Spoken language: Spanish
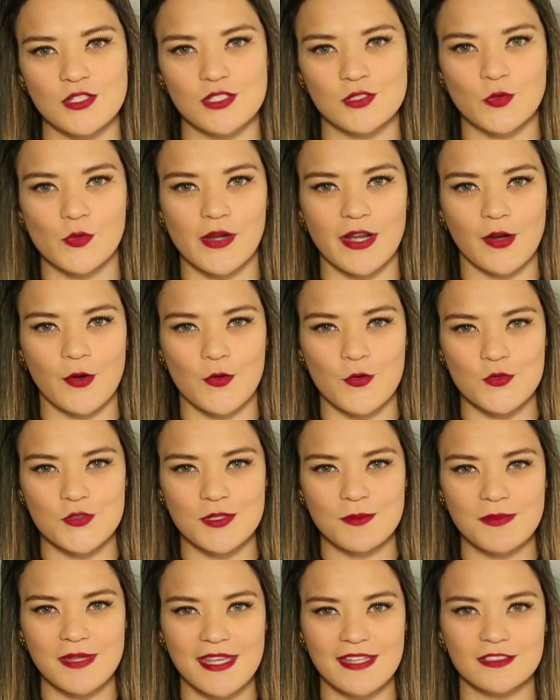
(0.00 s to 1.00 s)
hizo un
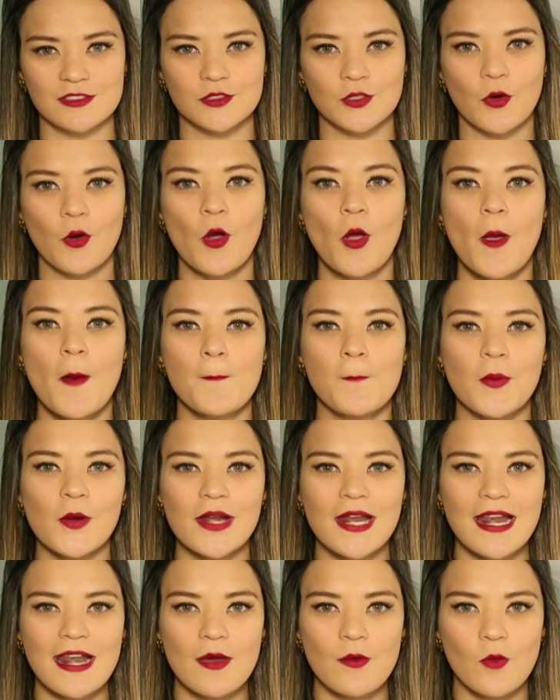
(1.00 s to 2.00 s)
reconocimiento por
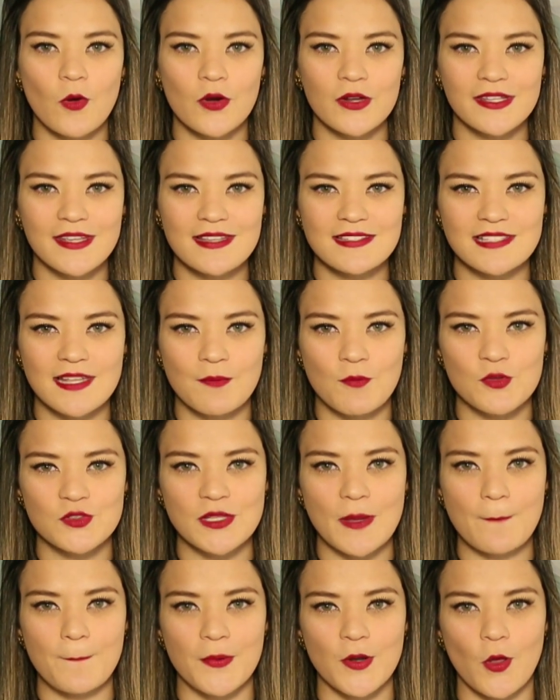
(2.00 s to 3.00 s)
la labor que hacemos
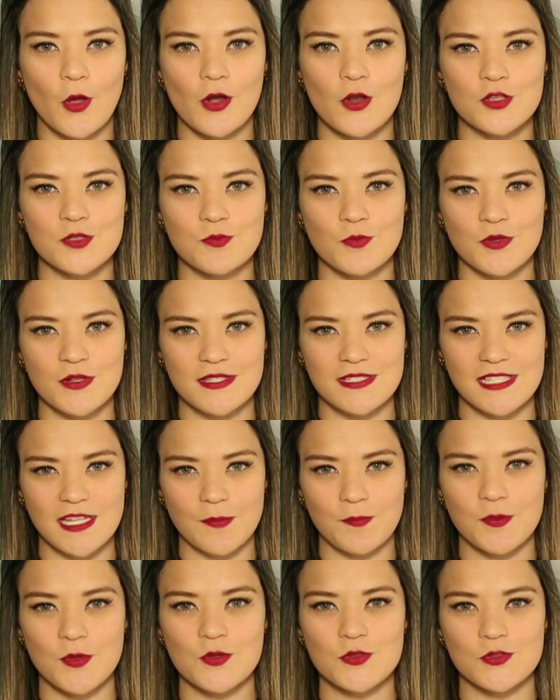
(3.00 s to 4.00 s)
en pro de los
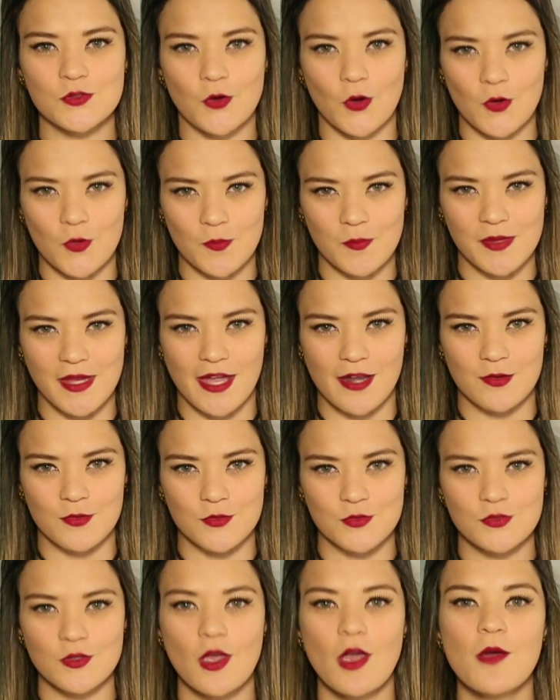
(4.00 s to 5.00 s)
municipios
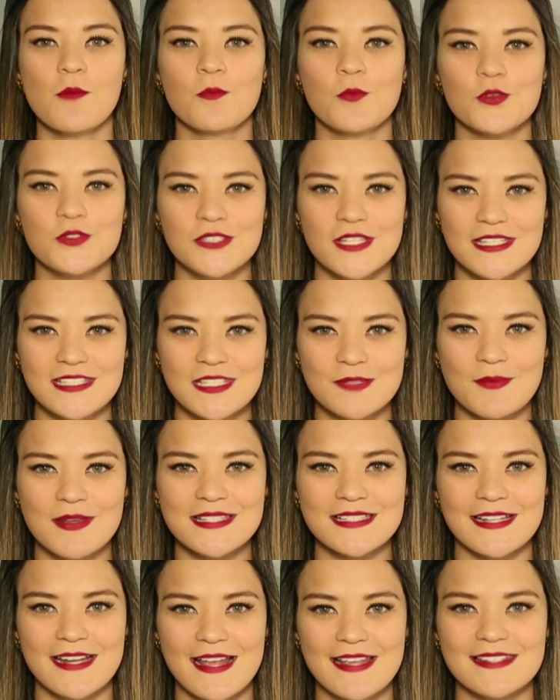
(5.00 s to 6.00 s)
colombianos.
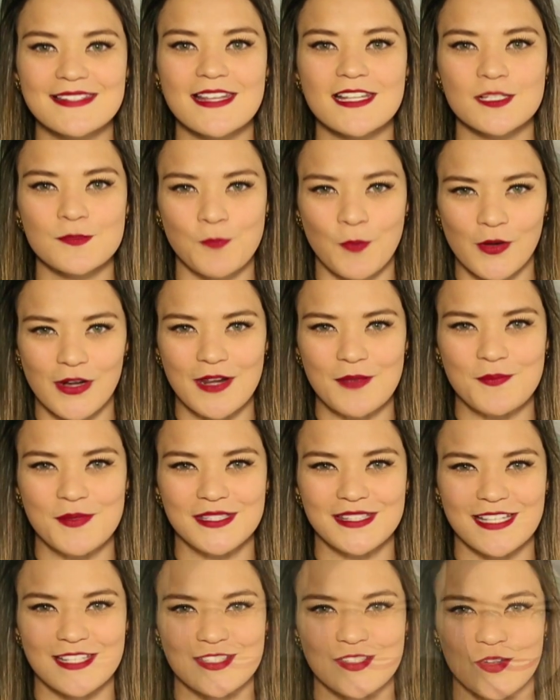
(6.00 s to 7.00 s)
Muchísimas gracias por la
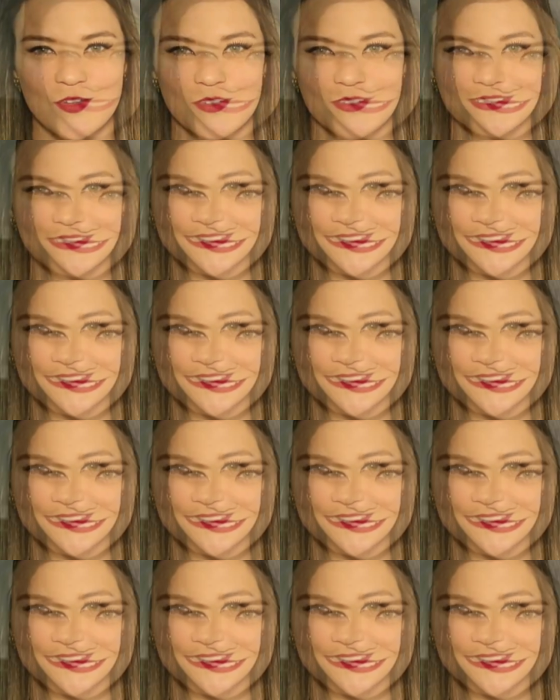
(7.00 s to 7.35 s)
invitación.